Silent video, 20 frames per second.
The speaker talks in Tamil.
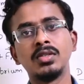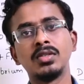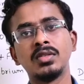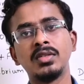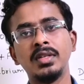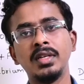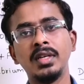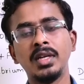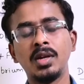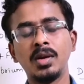ஸோ
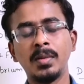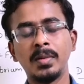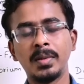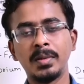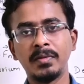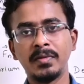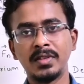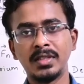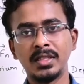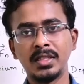
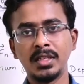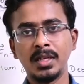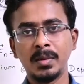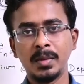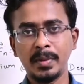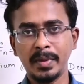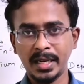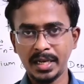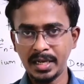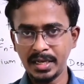ஈக்குலபுரம் வந்து நம்ம
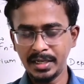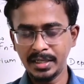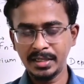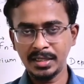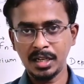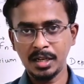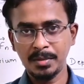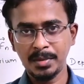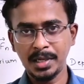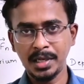
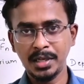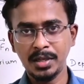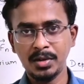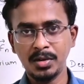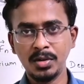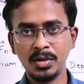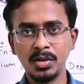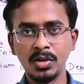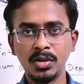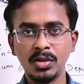மெக்கானிக்ஸில்
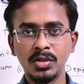படிக்கிறோம்